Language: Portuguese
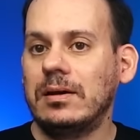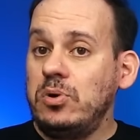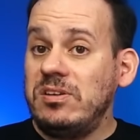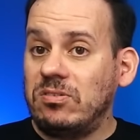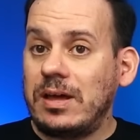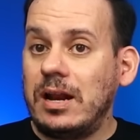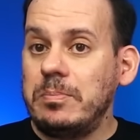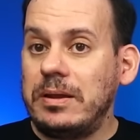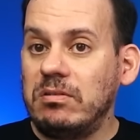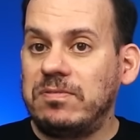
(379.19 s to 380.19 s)
Por isso o
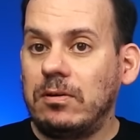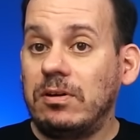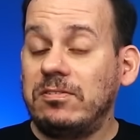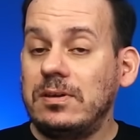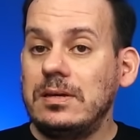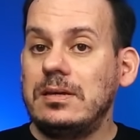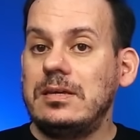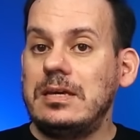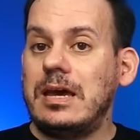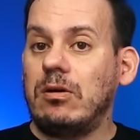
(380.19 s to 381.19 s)
Tyler Mannion falou assim
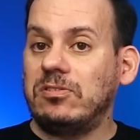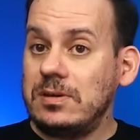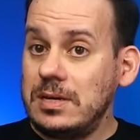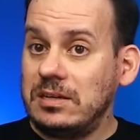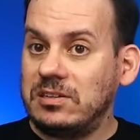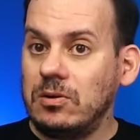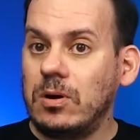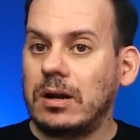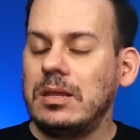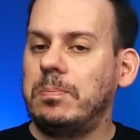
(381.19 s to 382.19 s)
que é o seguinte
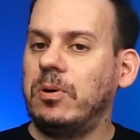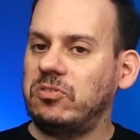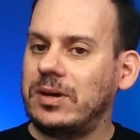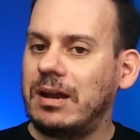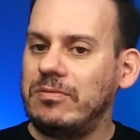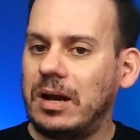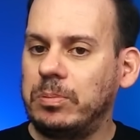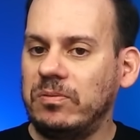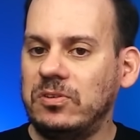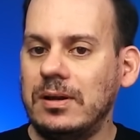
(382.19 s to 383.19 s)
agora, depois do cara virar
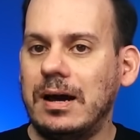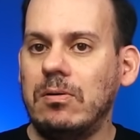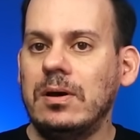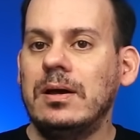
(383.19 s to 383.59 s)
profissional,